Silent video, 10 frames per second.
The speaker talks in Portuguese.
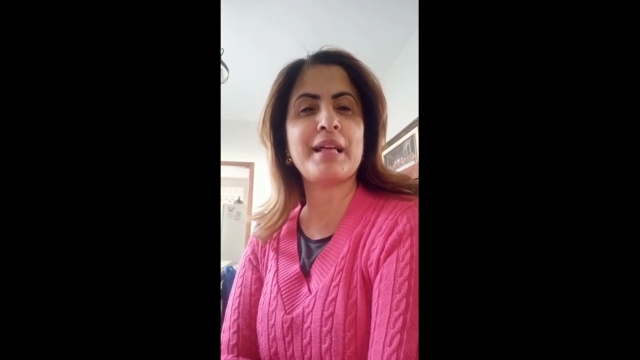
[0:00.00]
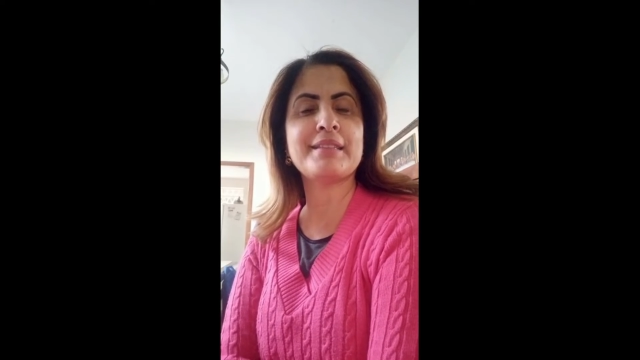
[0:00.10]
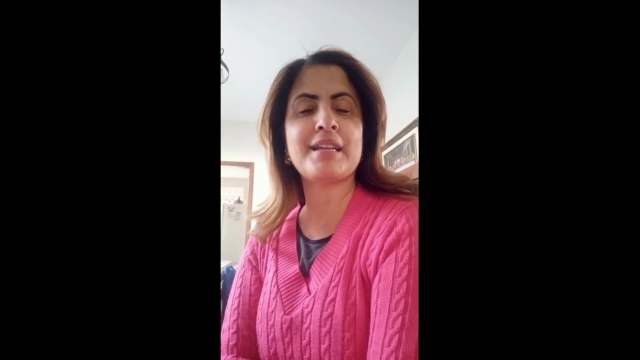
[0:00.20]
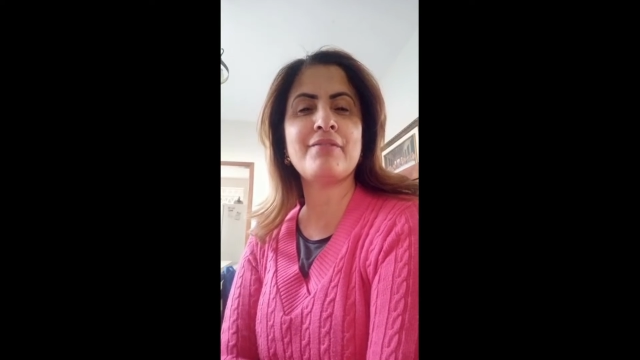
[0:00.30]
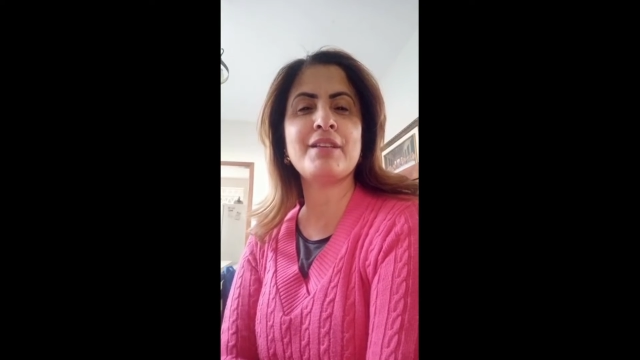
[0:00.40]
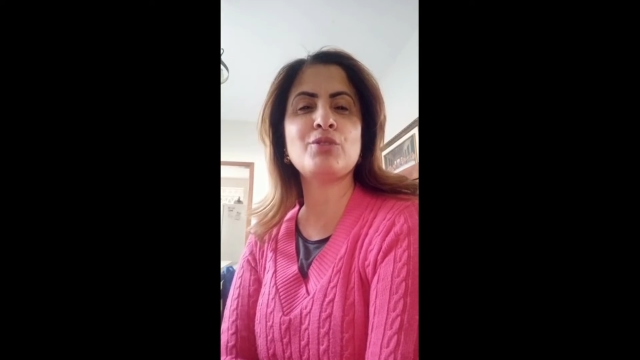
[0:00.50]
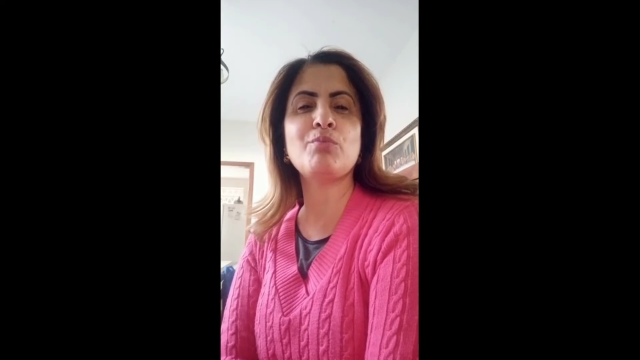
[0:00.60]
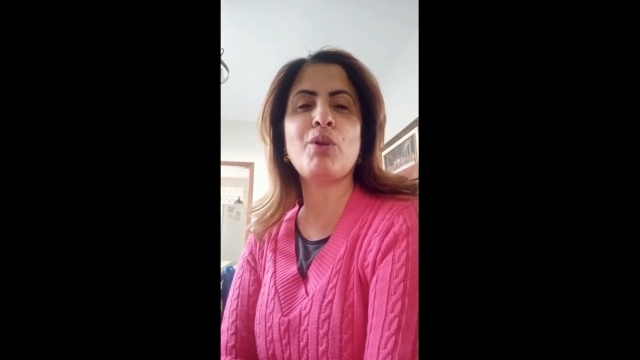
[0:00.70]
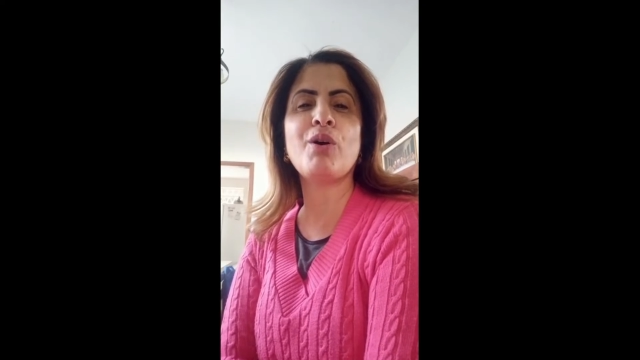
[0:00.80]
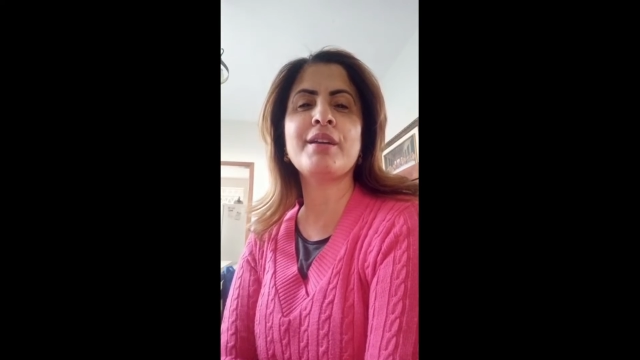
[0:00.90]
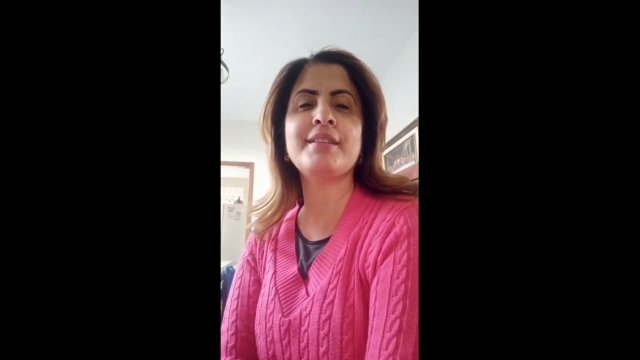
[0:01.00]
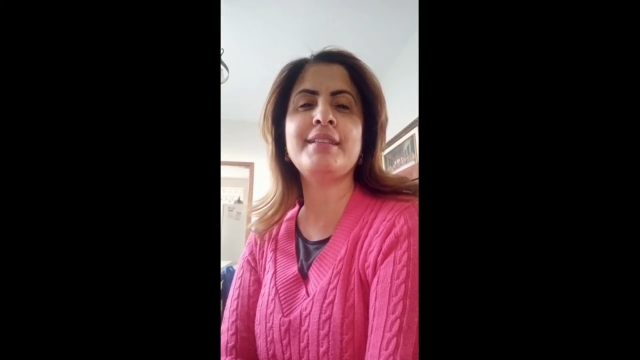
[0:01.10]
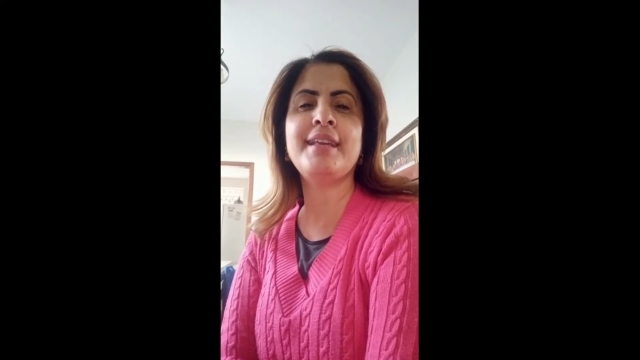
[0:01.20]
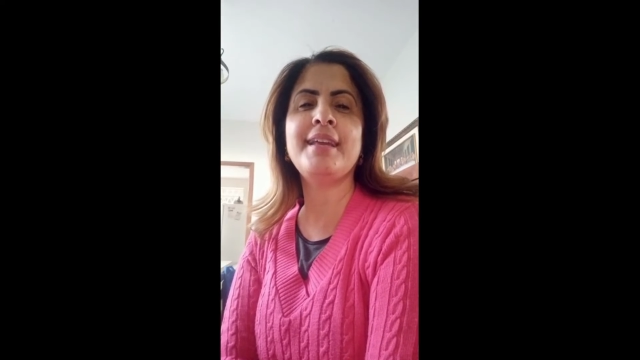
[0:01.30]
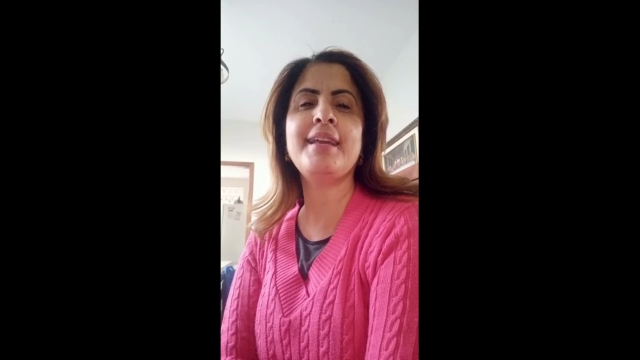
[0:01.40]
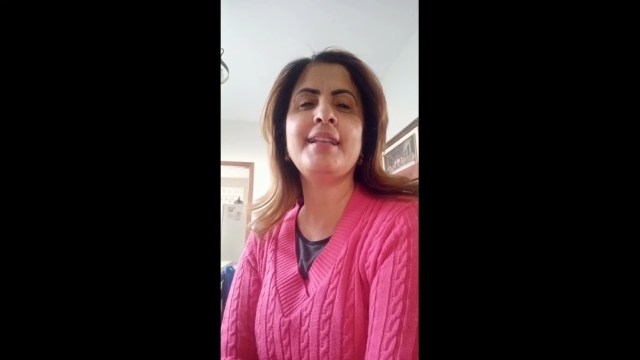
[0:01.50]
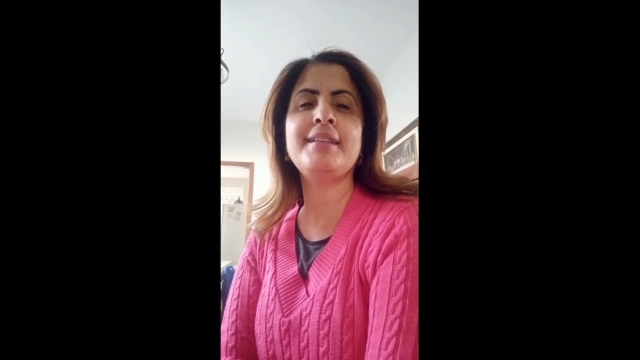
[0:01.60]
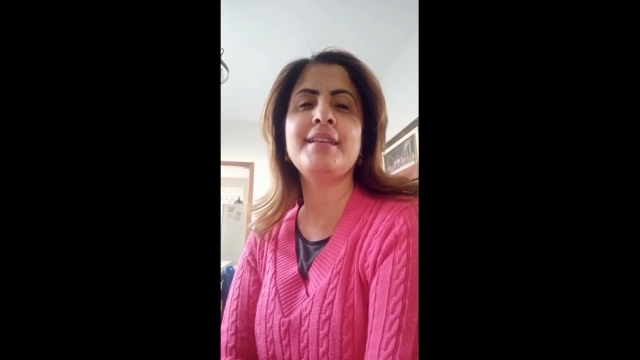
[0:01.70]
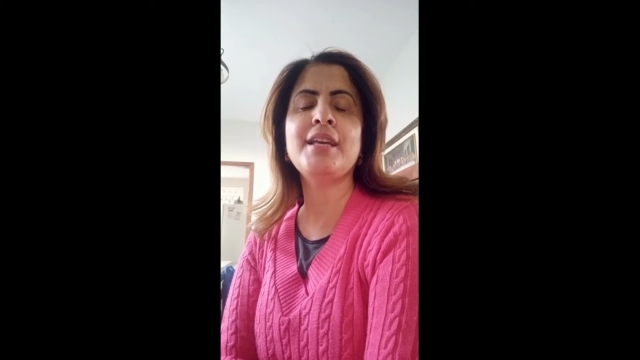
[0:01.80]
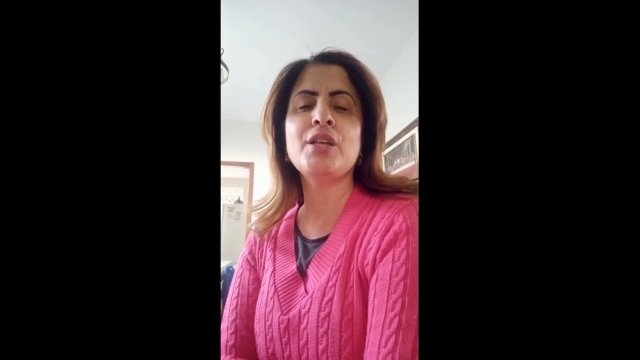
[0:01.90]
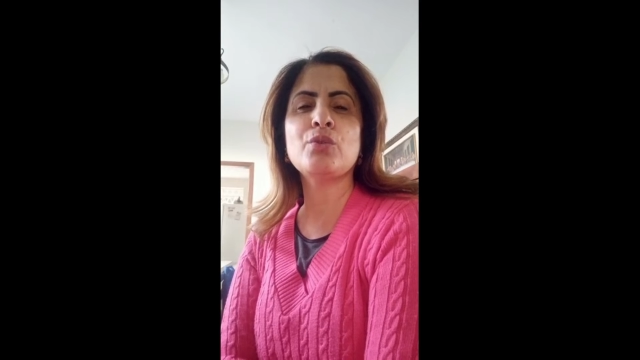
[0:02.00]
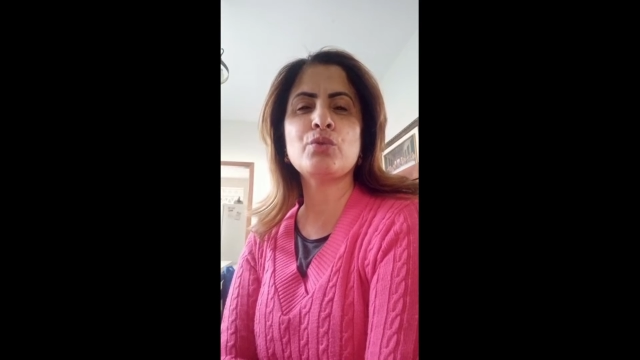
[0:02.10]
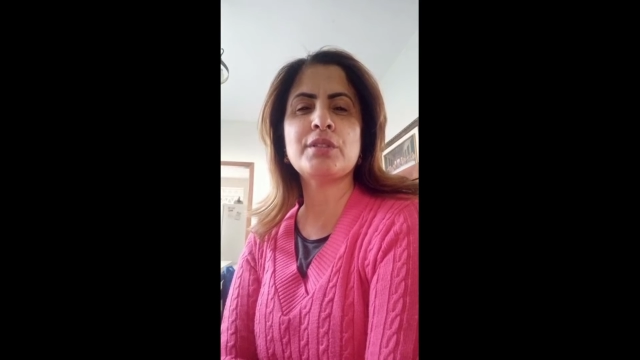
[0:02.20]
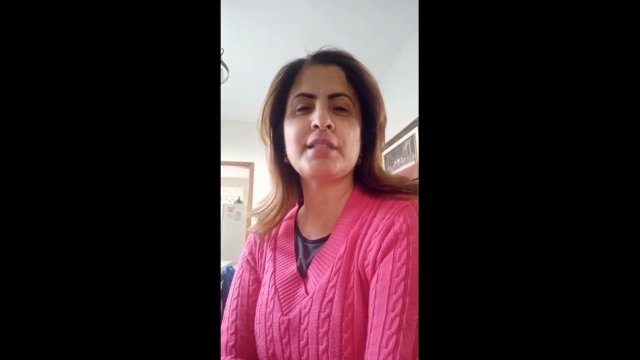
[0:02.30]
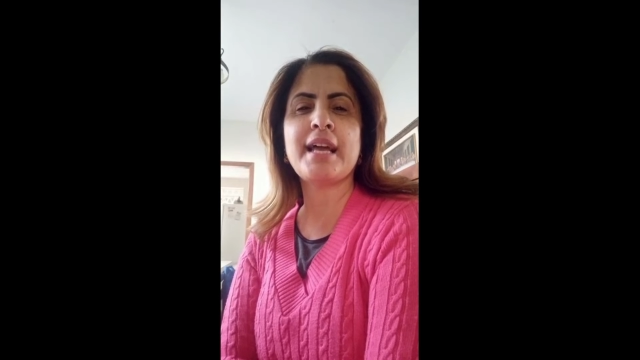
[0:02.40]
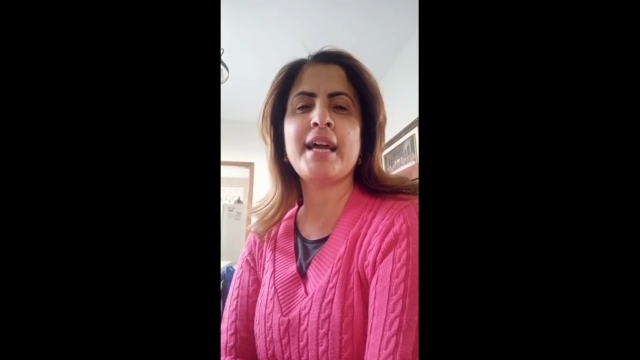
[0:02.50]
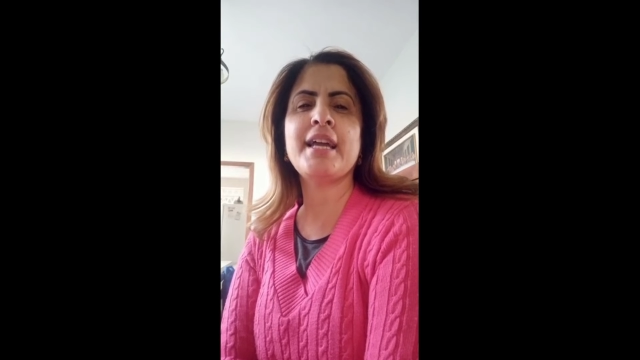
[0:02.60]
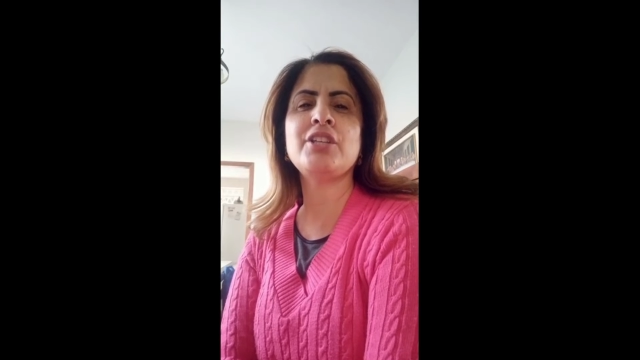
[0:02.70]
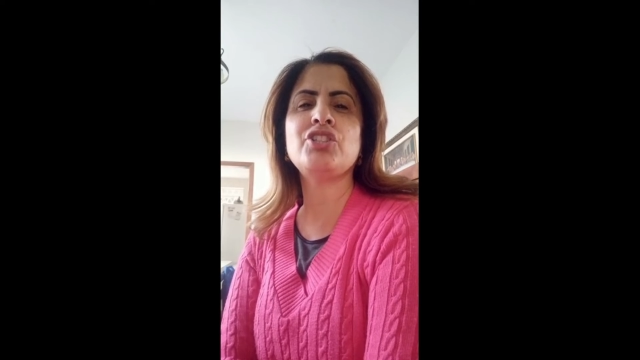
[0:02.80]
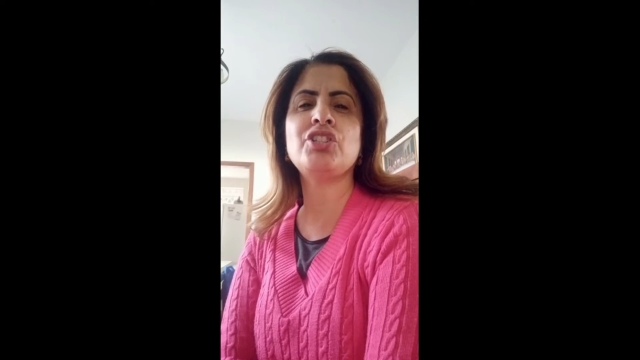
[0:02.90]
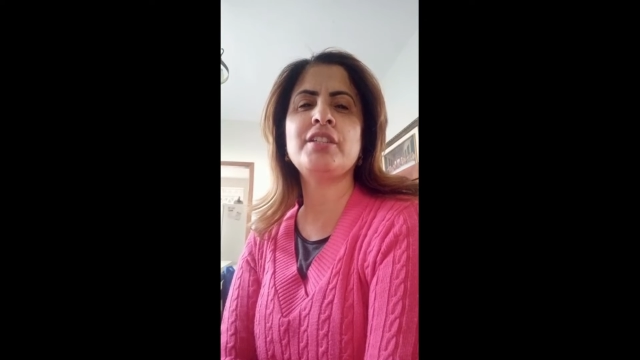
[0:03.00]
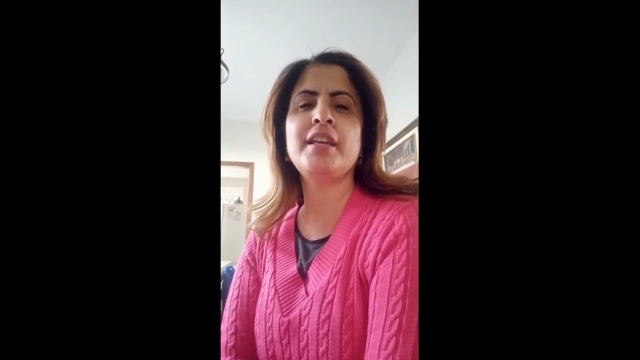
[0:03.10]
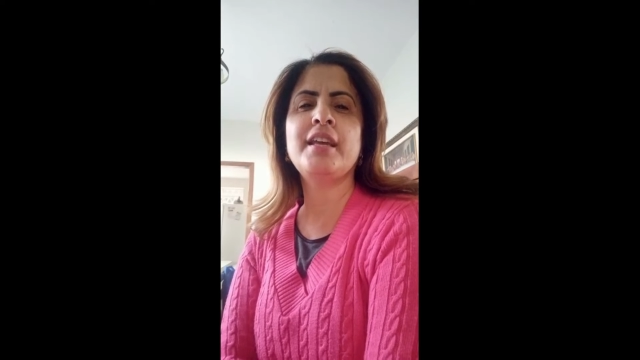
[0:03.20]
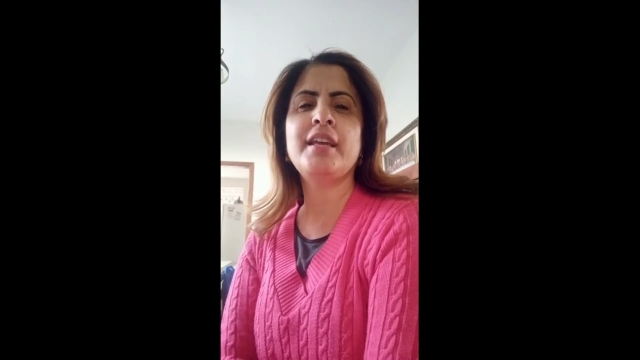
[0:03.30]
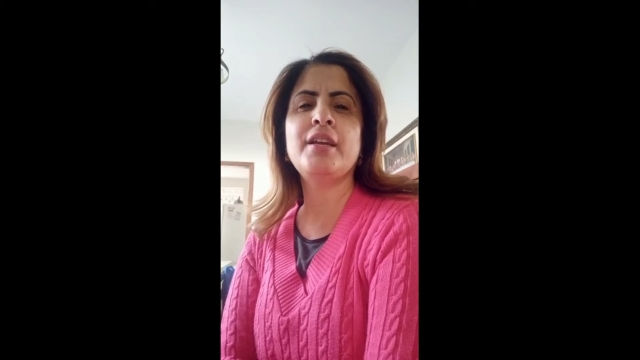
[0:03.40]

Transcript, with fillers: através do blog dele, do site,